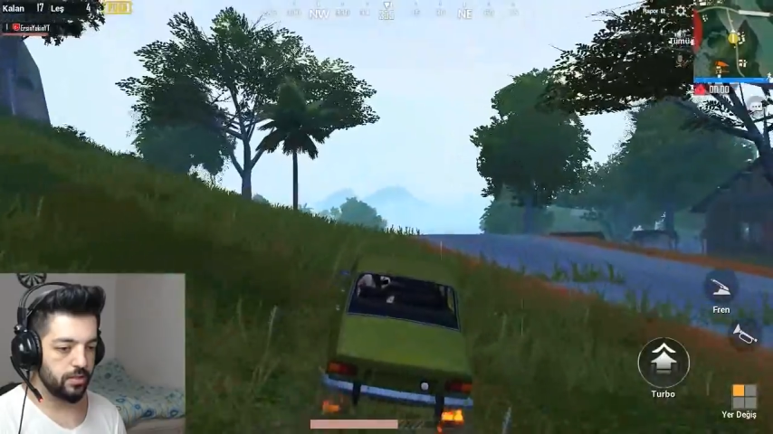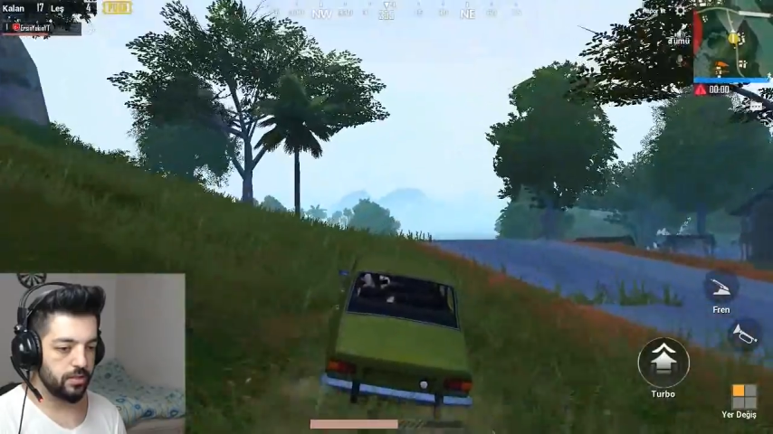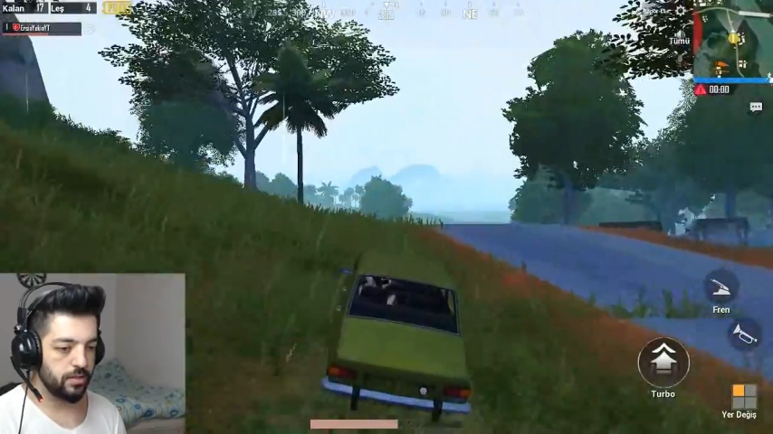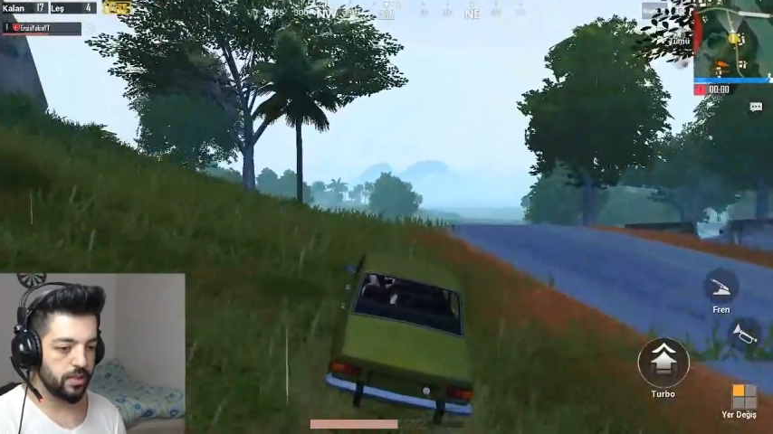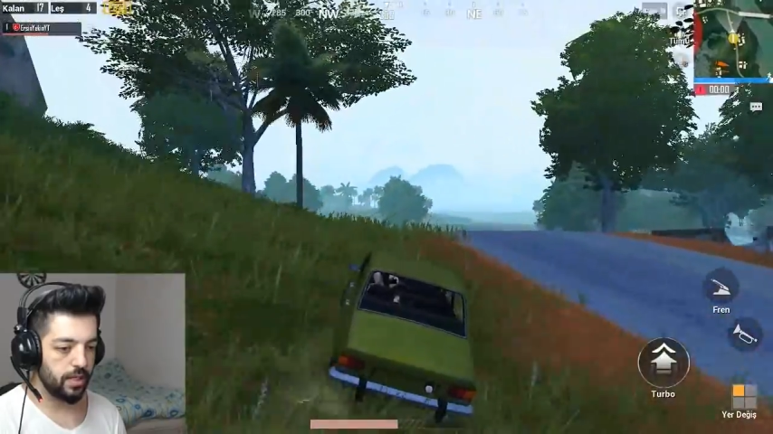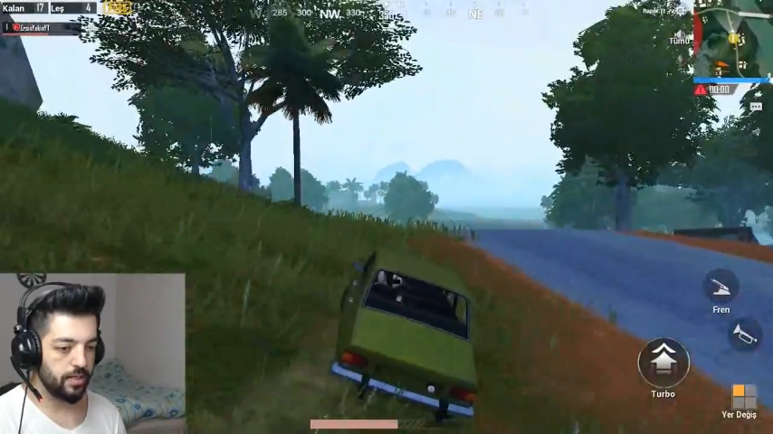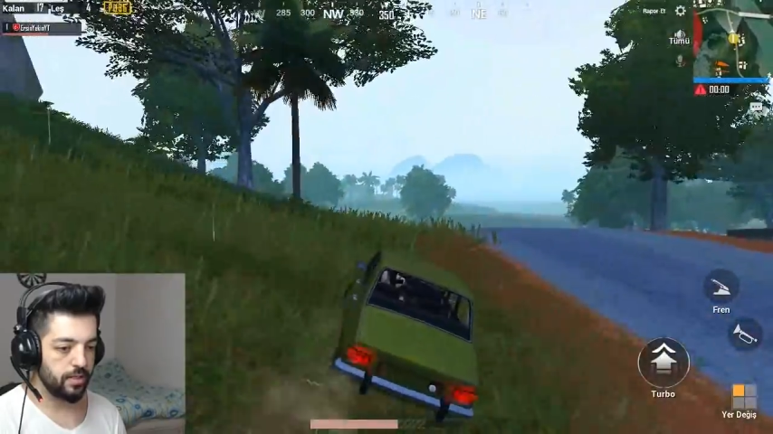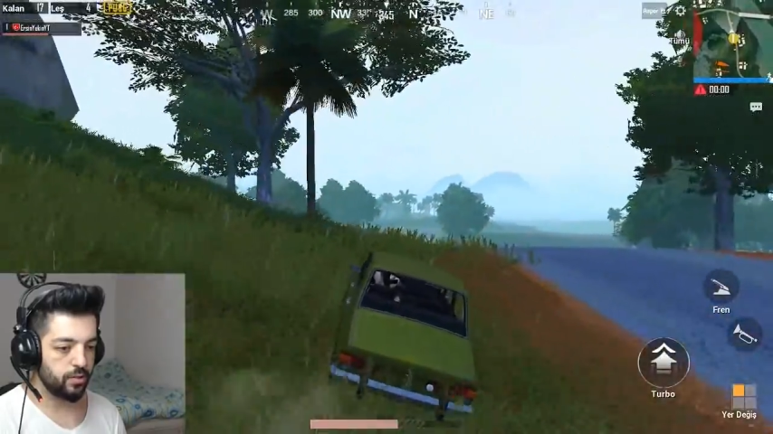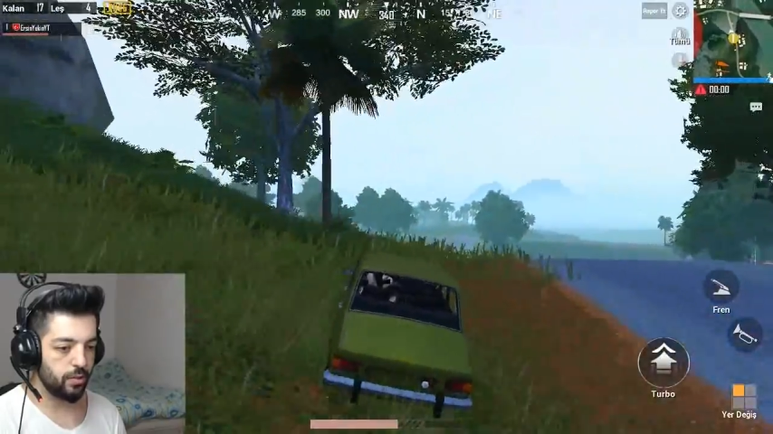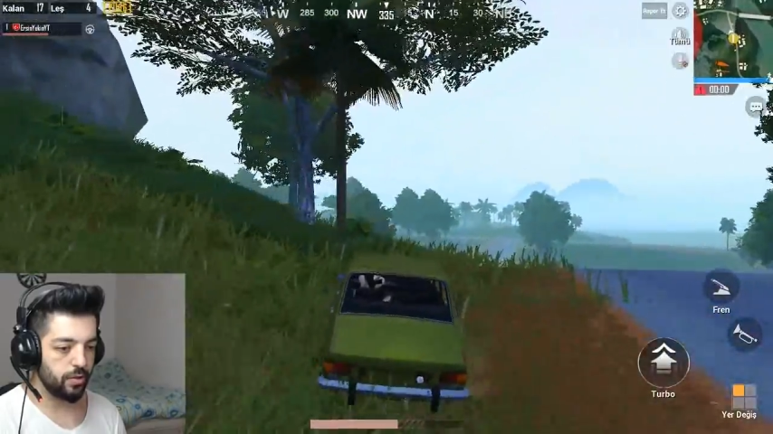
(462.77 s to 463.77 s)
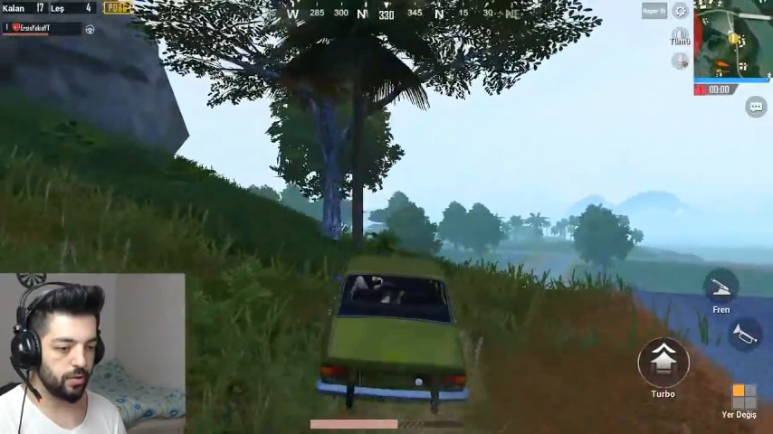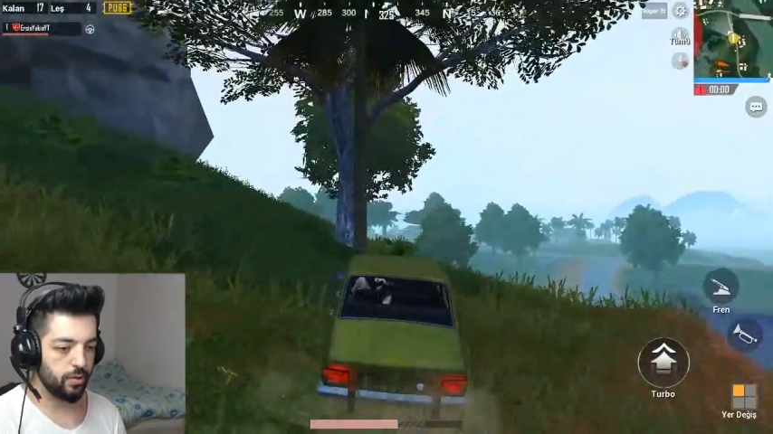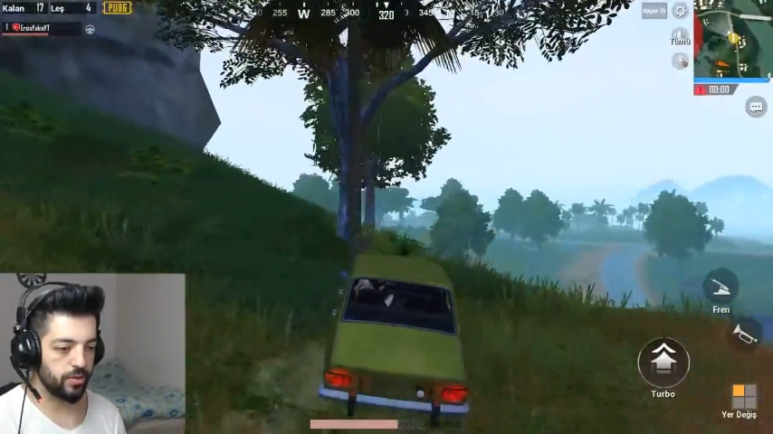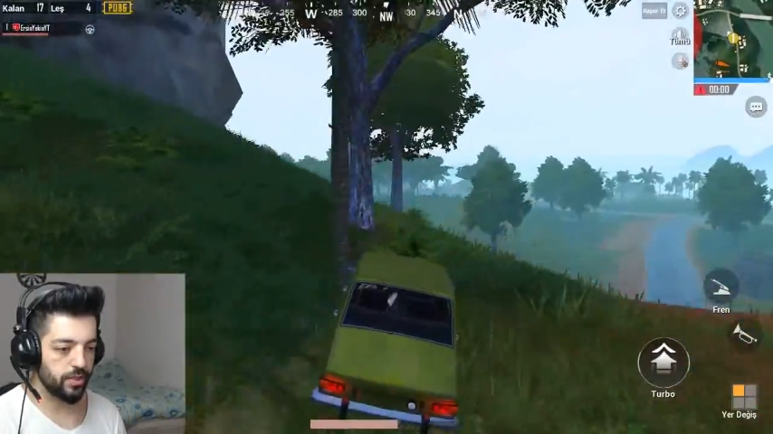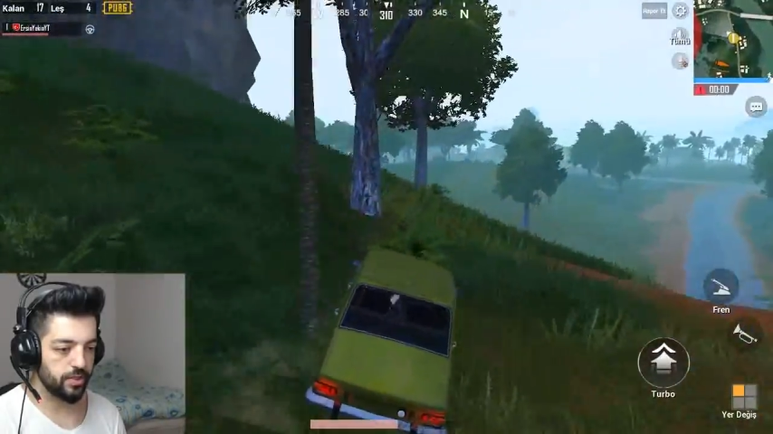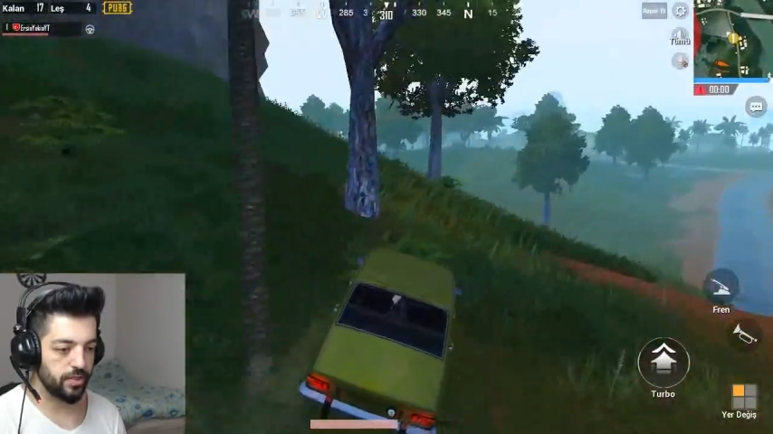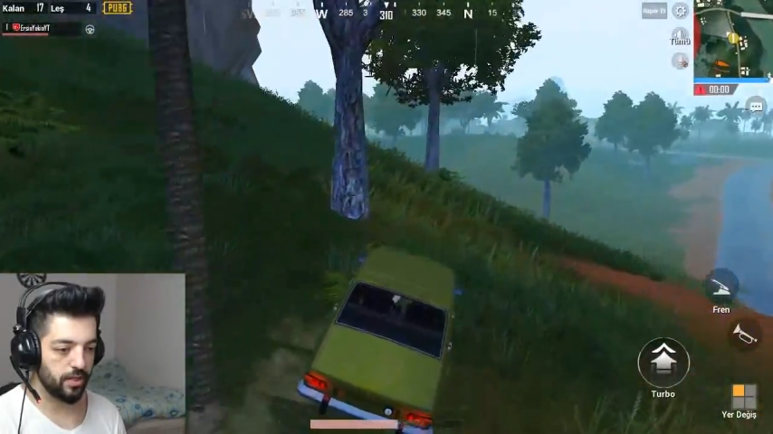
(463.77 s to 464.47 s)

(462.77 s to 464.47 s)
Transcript: Senle sonra görüşeceğiz